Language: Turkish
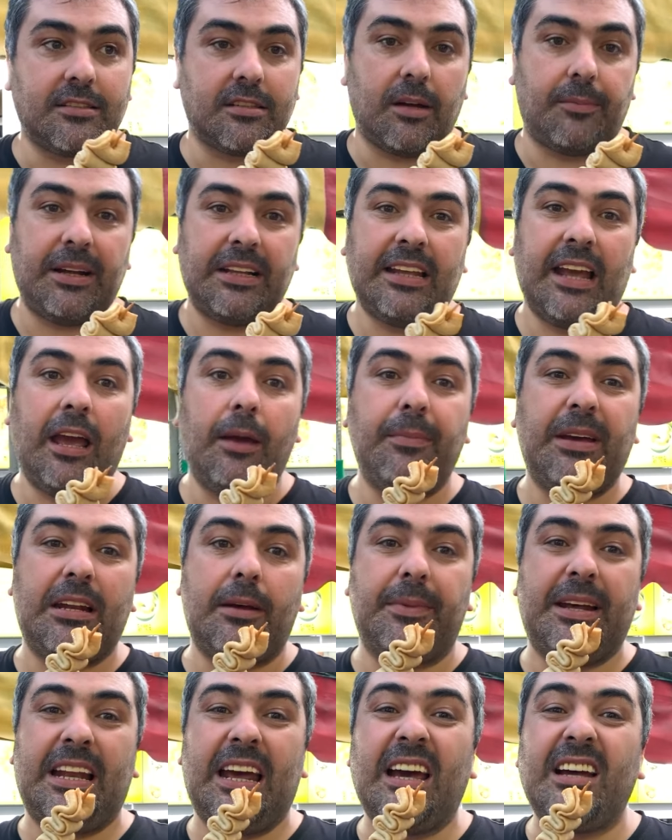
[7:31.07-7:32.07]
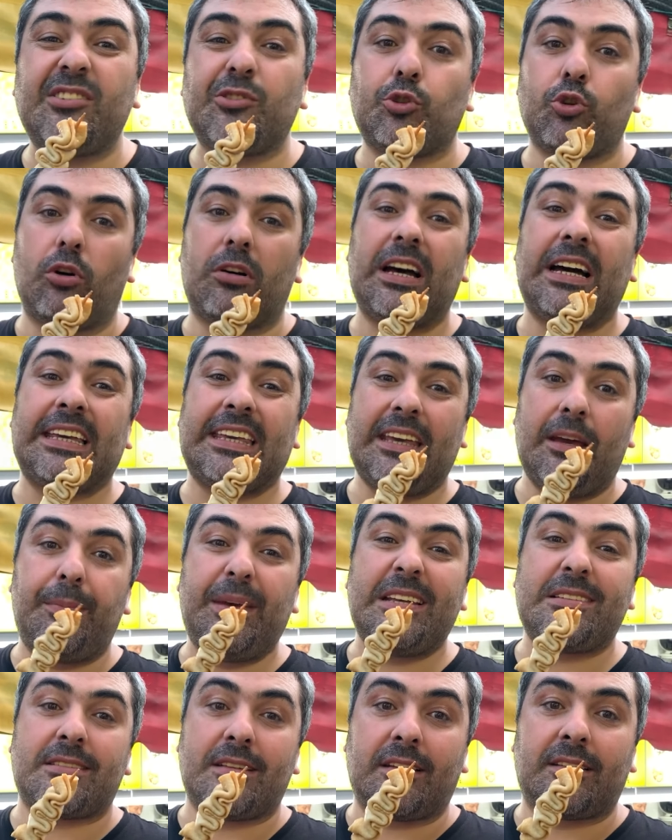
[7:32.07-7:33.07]
zaman hemen hemen her sokak
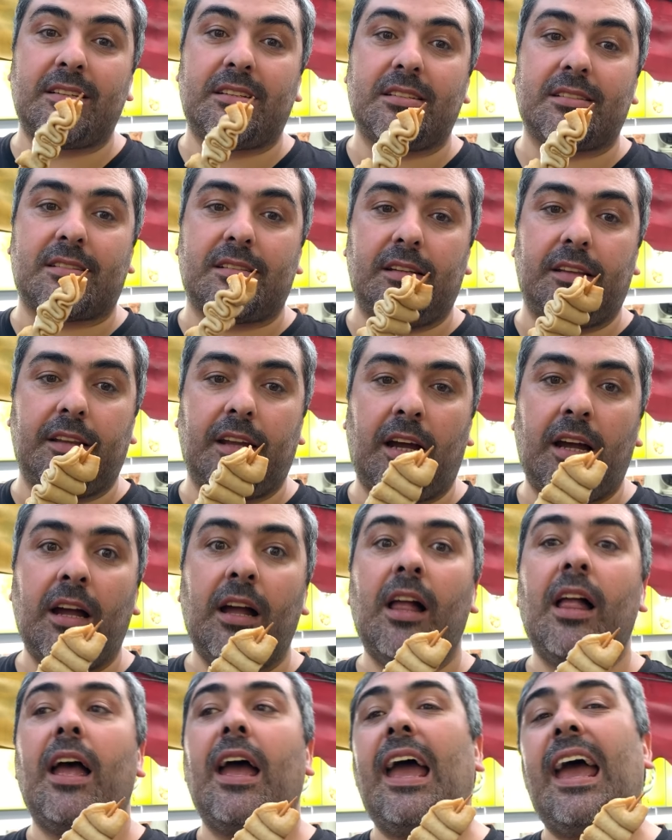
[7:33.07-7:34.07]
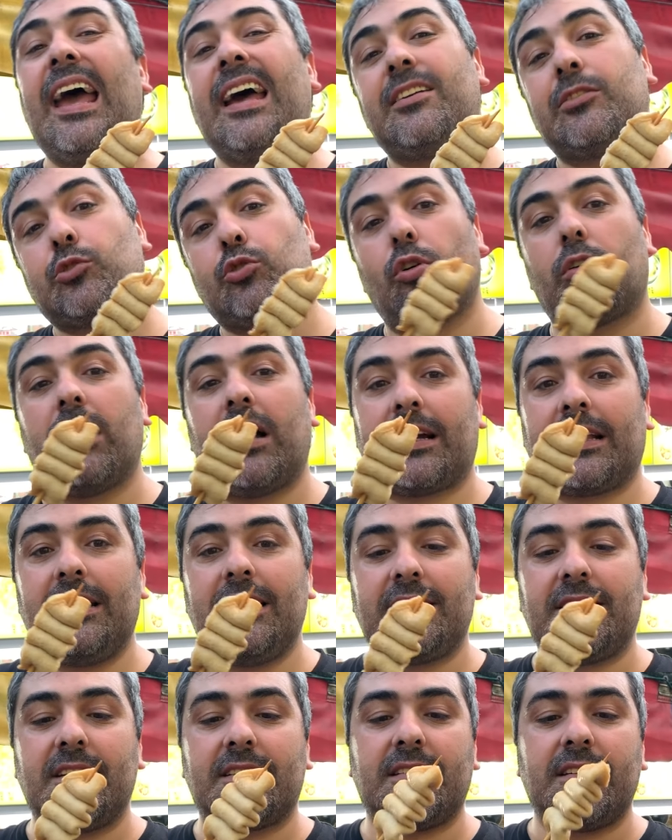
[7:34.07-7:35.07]
yemeği satıcısında, her sokak
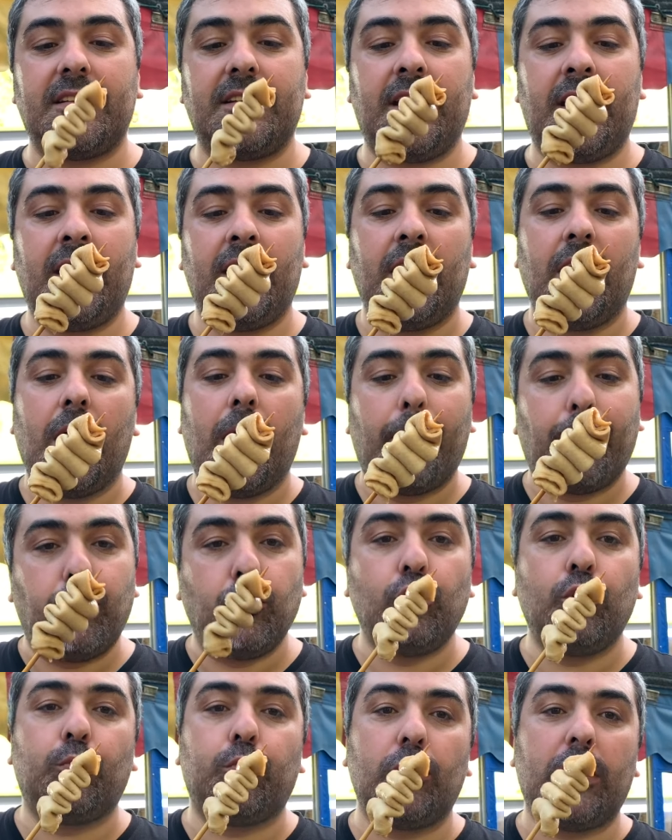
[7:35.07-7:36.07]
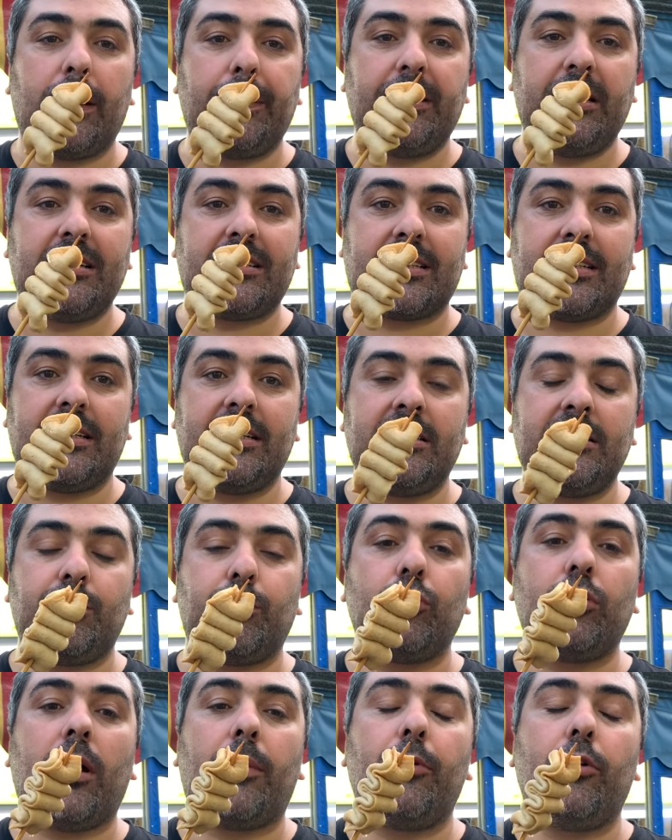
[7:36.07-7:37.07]
lezzetinde bunu bulabilirsiniz.
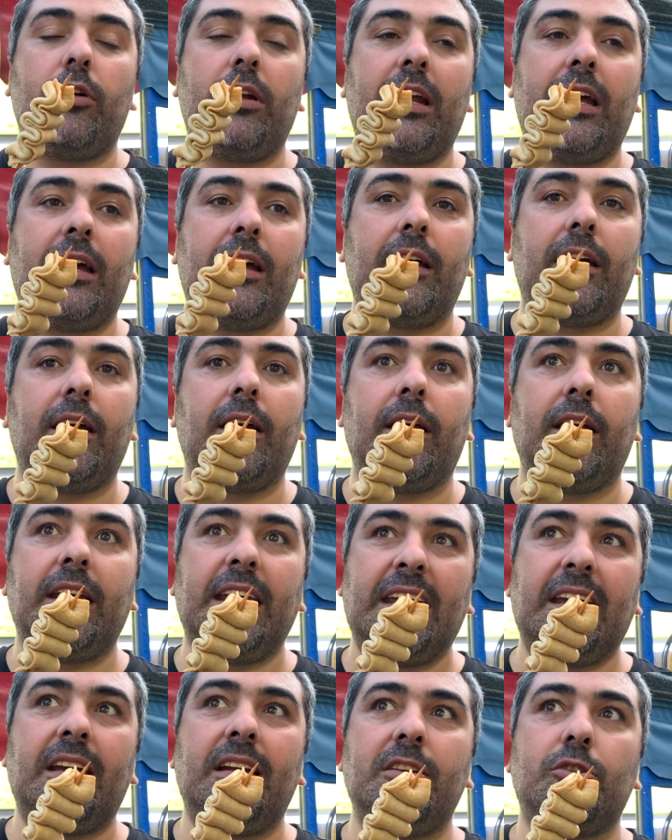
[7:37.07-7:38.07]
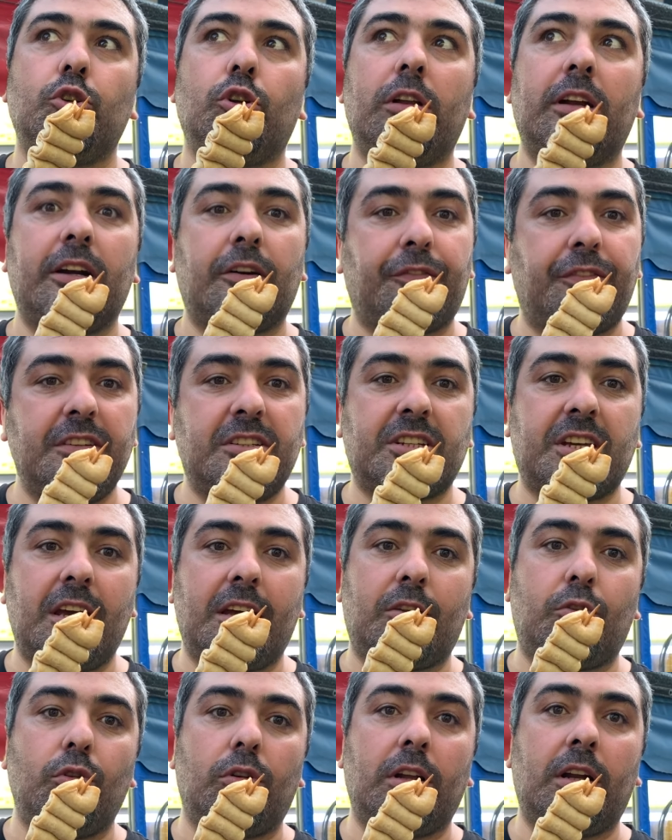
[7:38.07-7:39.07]
Buna böyle İngilizce olarak fish
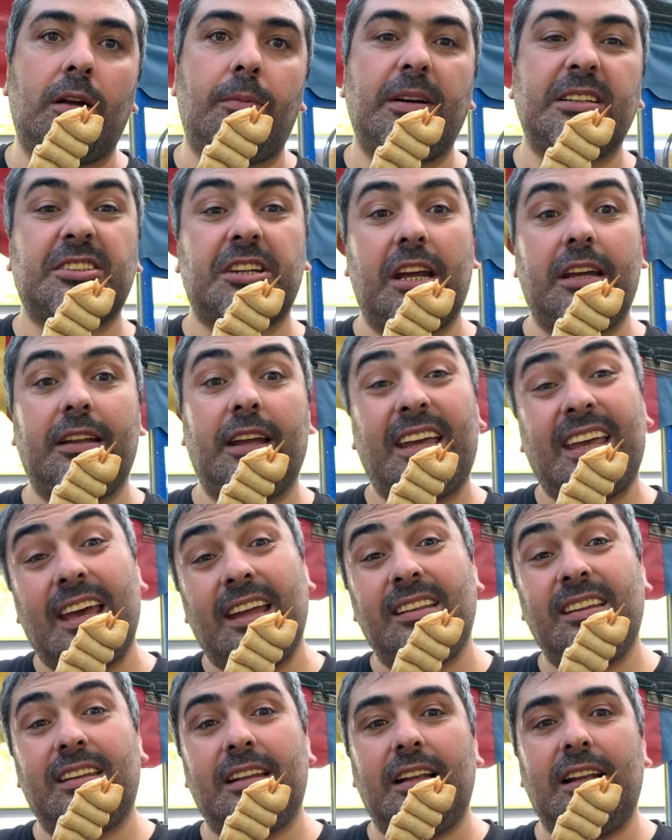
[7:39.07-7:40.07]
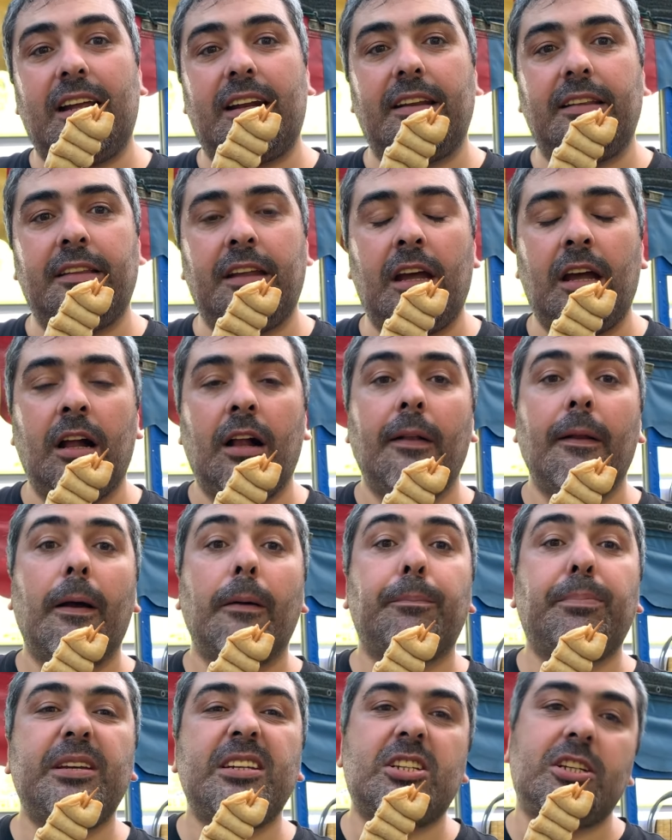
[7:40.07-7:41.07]
cake diyorlar ama şeyde kendi dillerinde
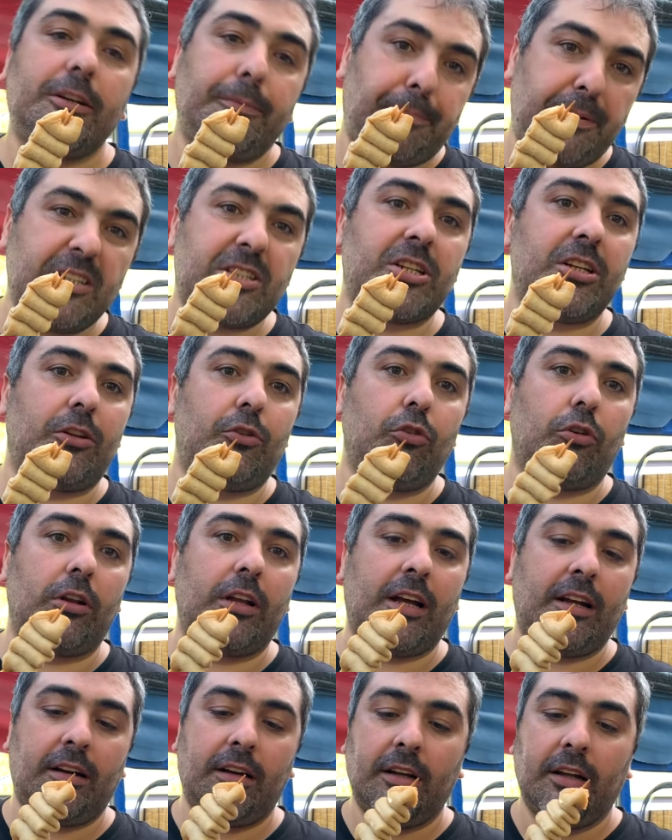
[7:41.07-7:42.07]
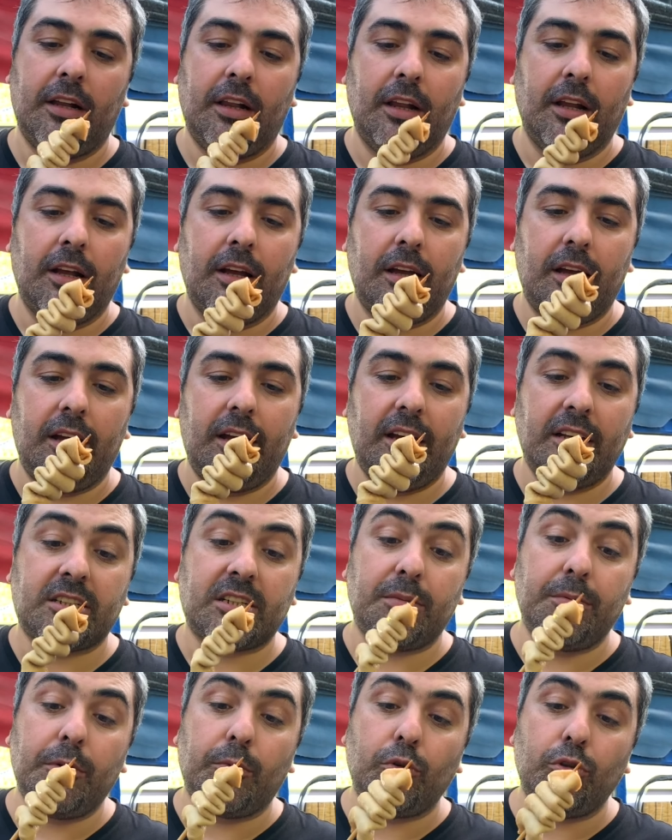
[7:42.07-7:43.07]
pişi pişi diyorlar. E,
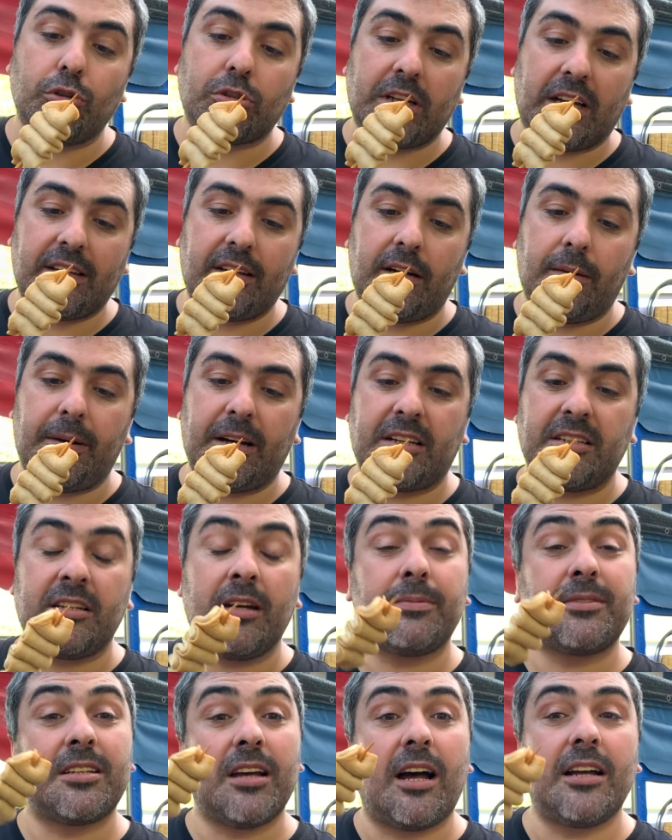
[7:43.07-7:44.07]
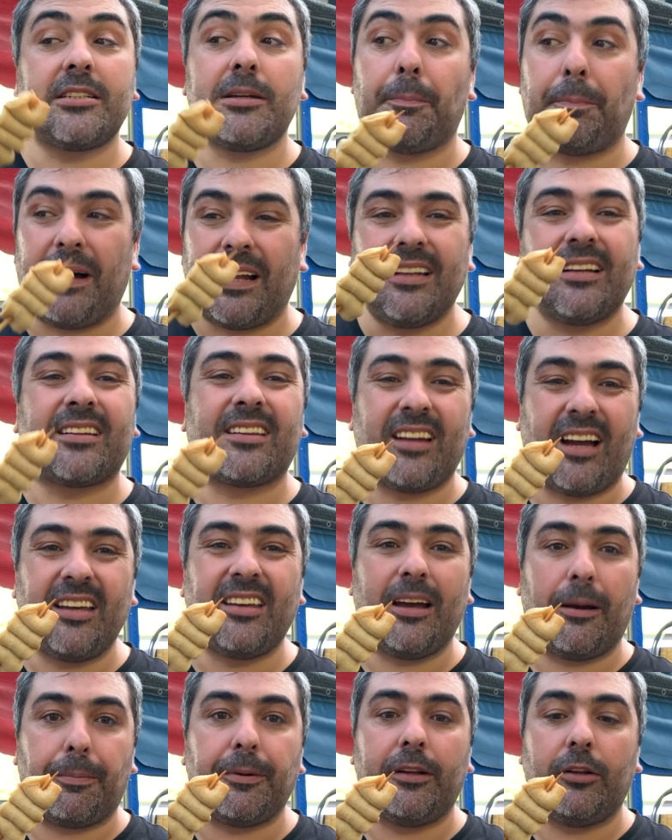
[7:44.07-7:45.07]
şimdi bunun tadına bakacağım. Sadece balıktan
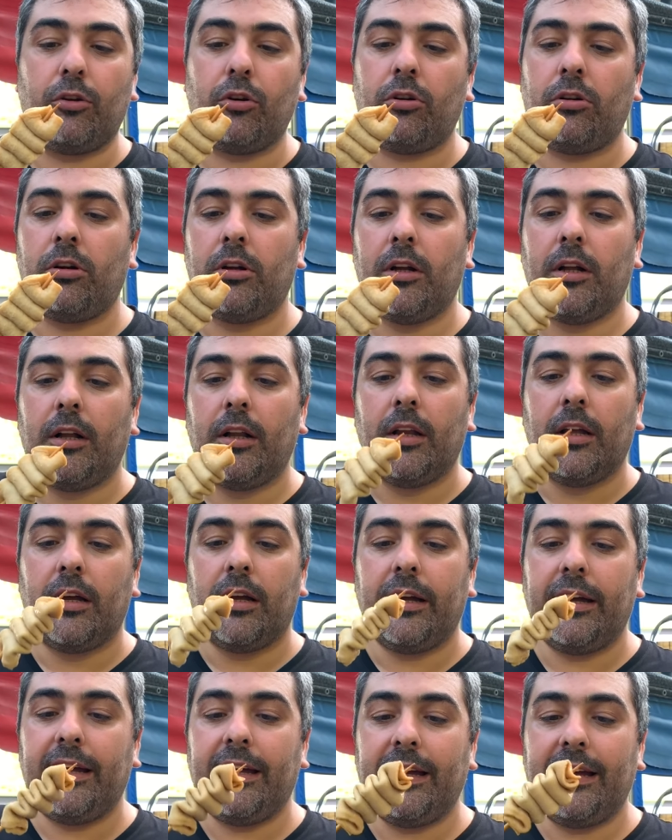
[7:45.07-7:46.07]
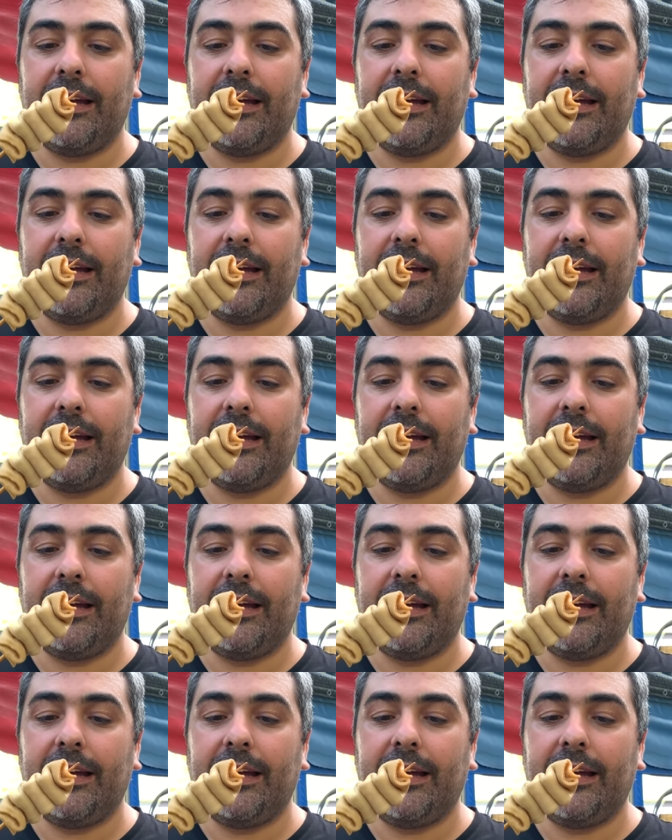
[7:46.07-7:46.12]
yapılıyor. E,